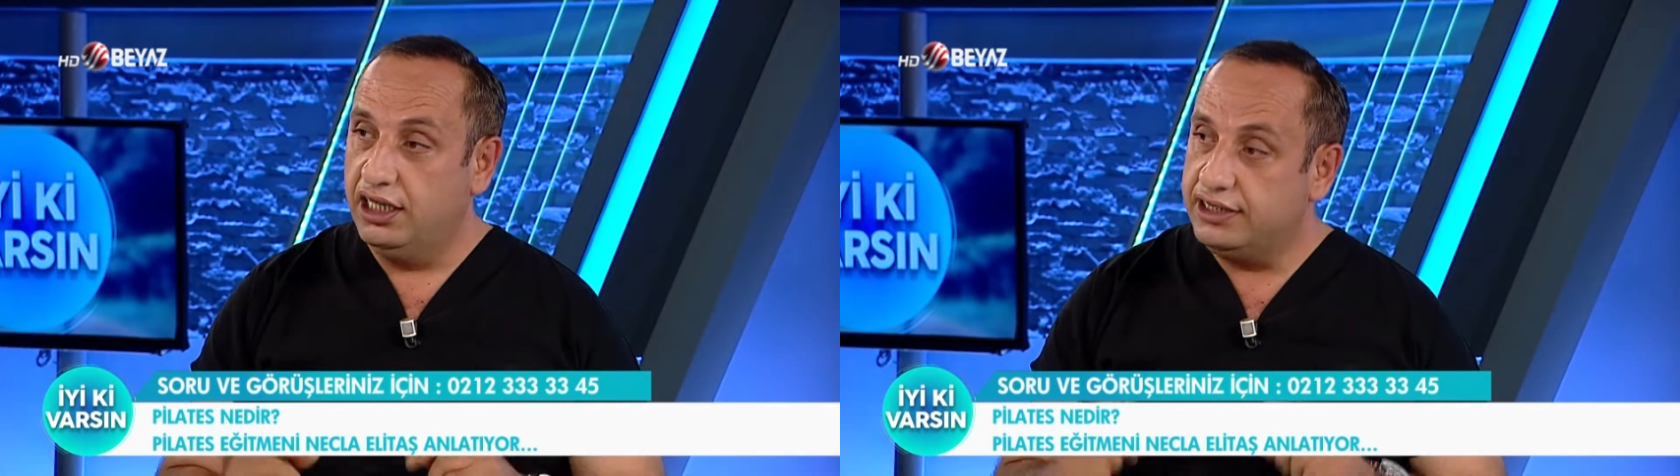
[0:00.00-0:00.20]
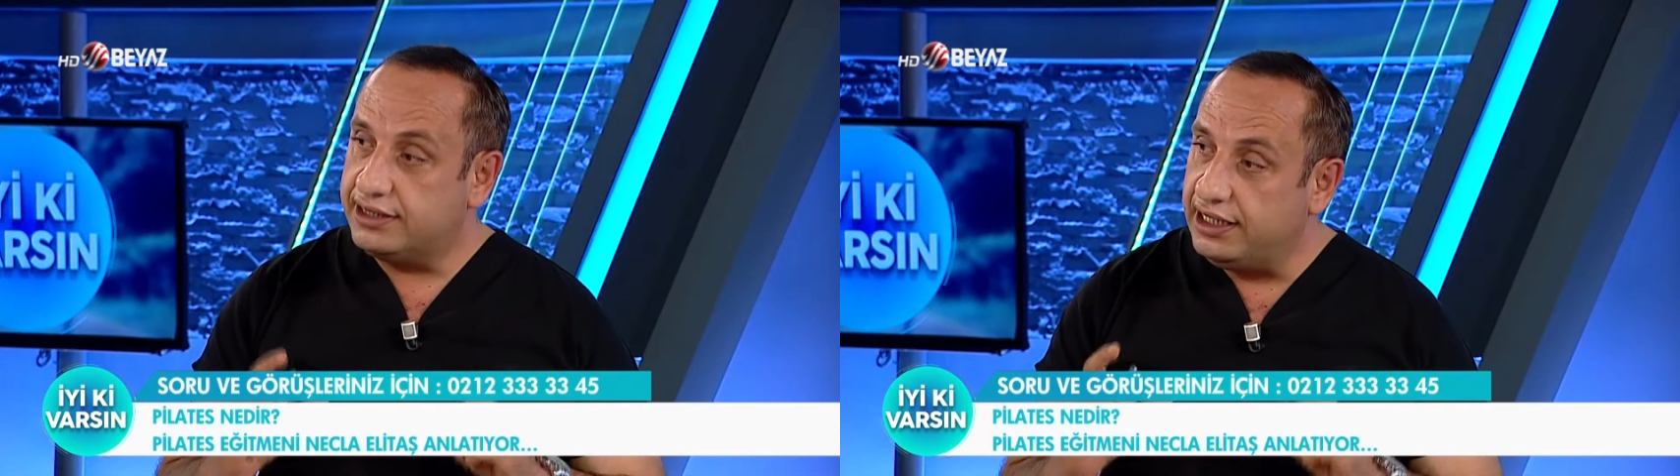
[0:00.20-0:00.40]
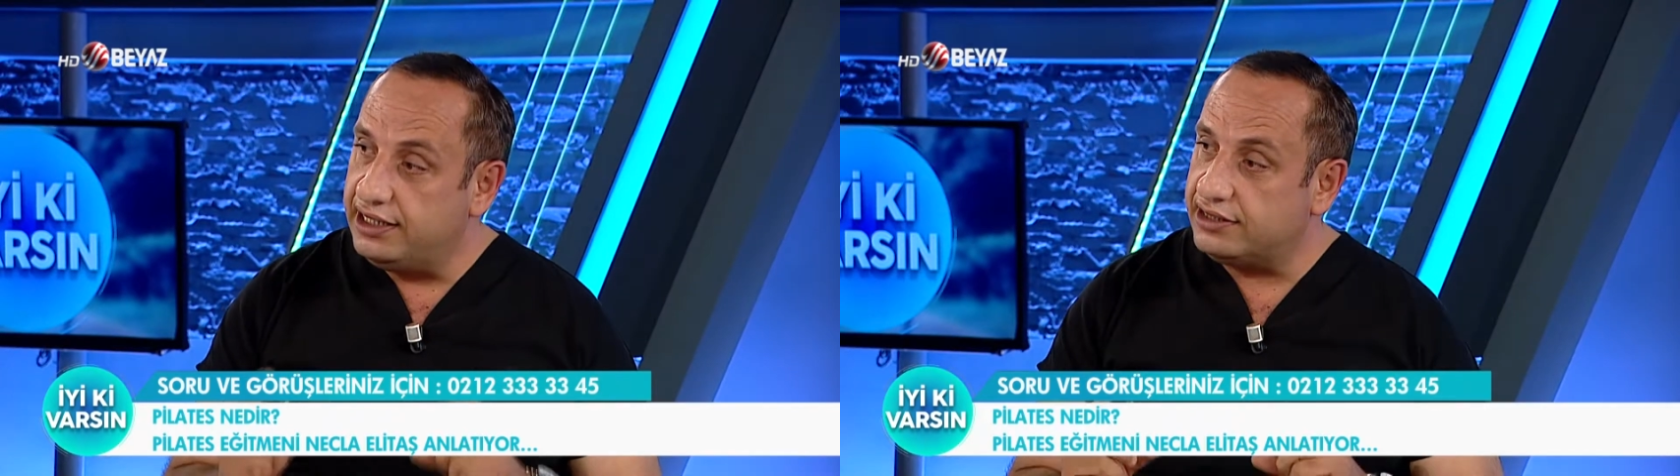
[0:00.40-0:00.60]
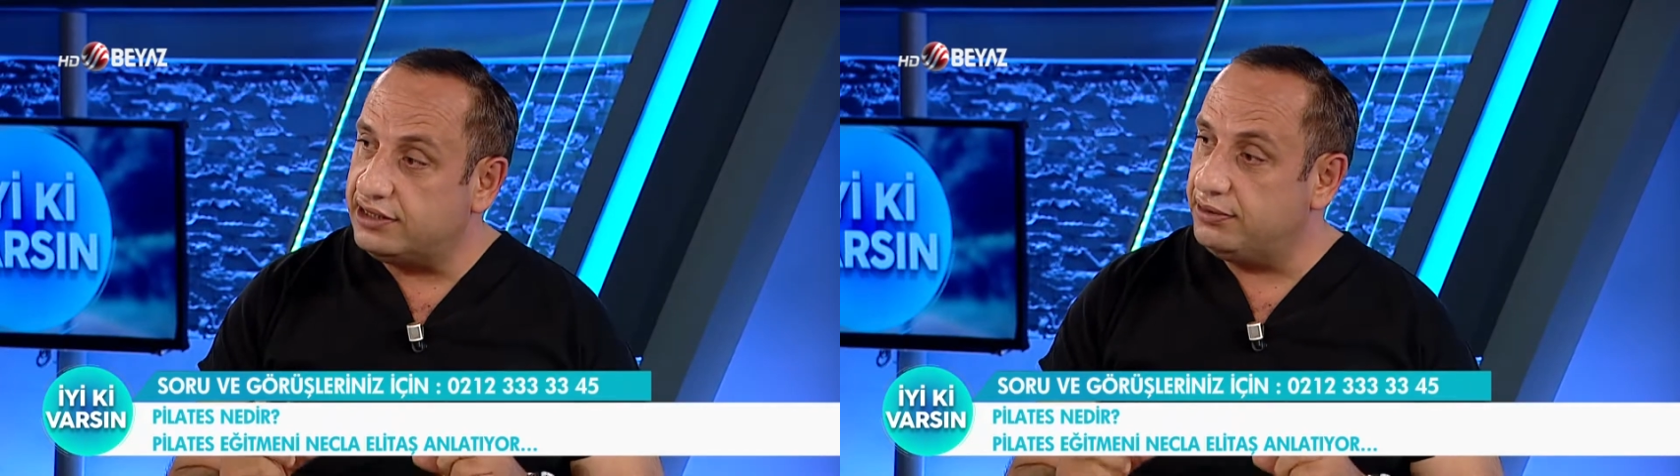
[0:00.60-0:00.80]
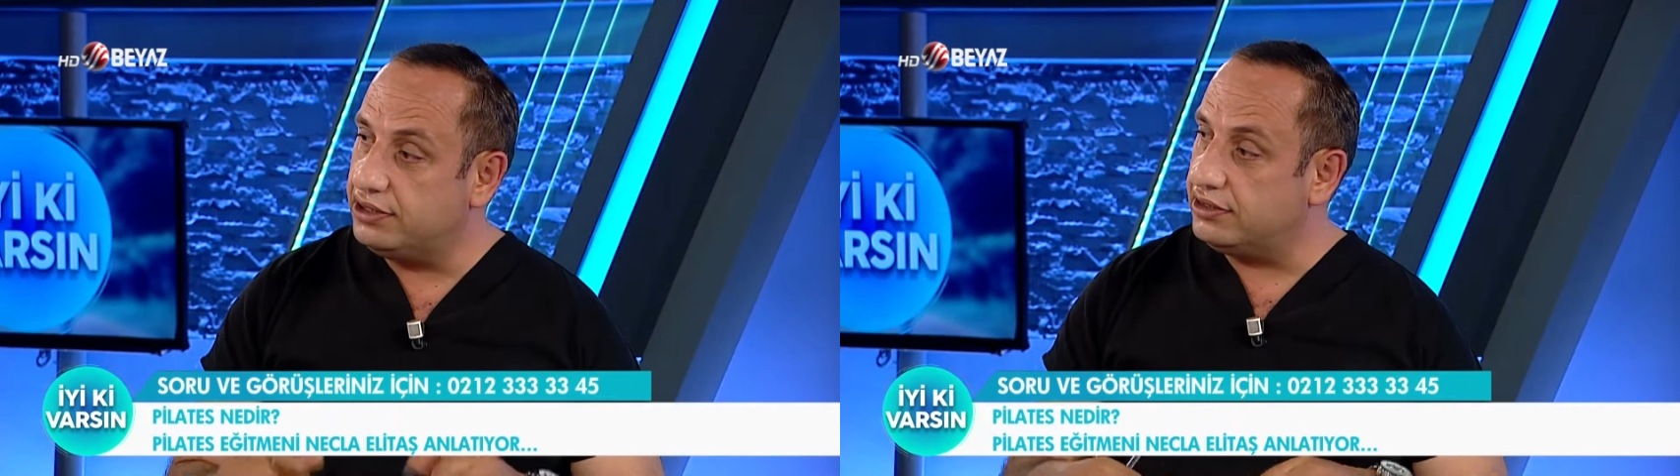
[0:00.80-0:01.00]
iskelet
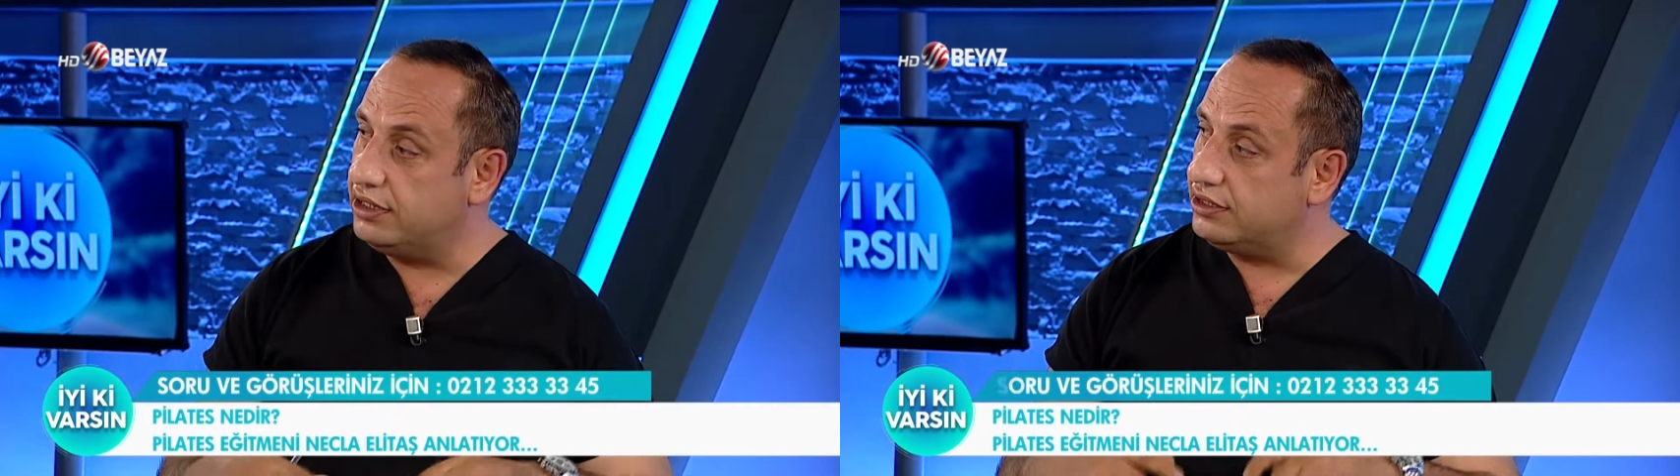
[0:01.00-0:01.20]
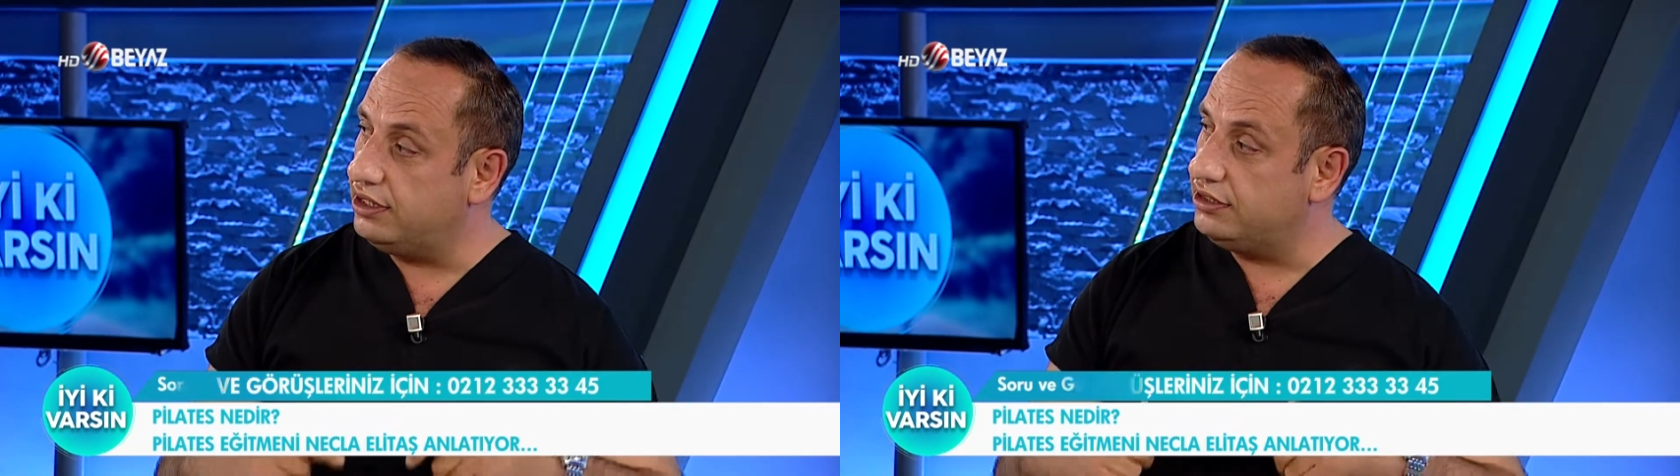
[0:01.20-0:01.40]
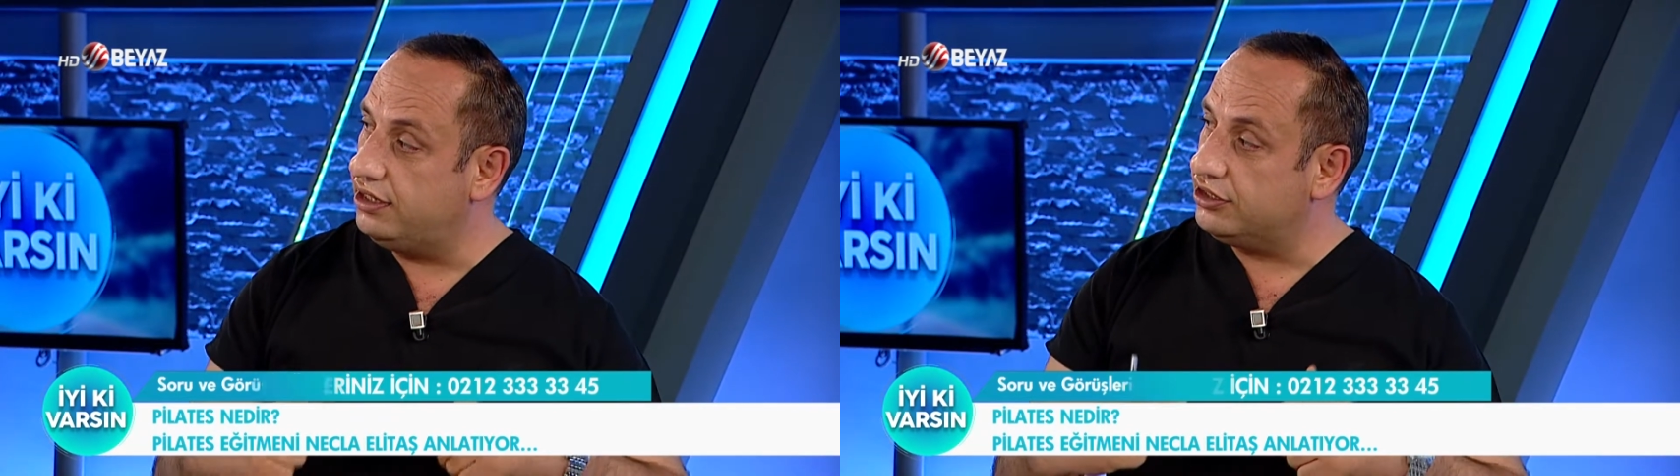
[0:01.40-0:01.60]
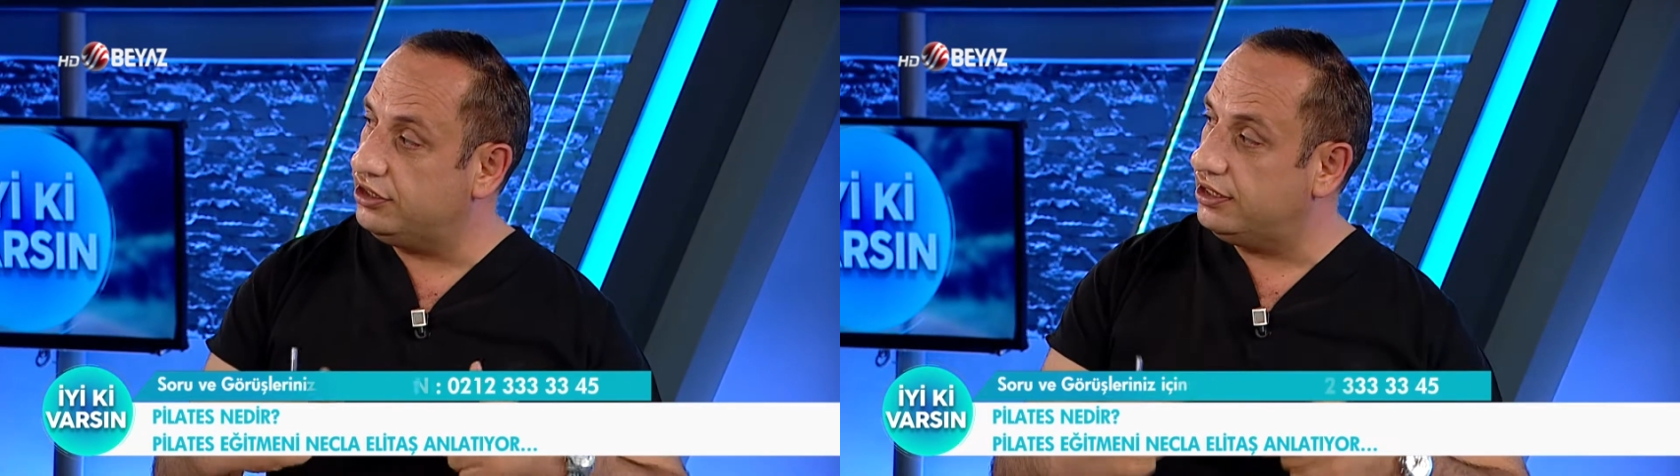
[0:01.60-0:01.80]
sistemi hastalıklarının akciğer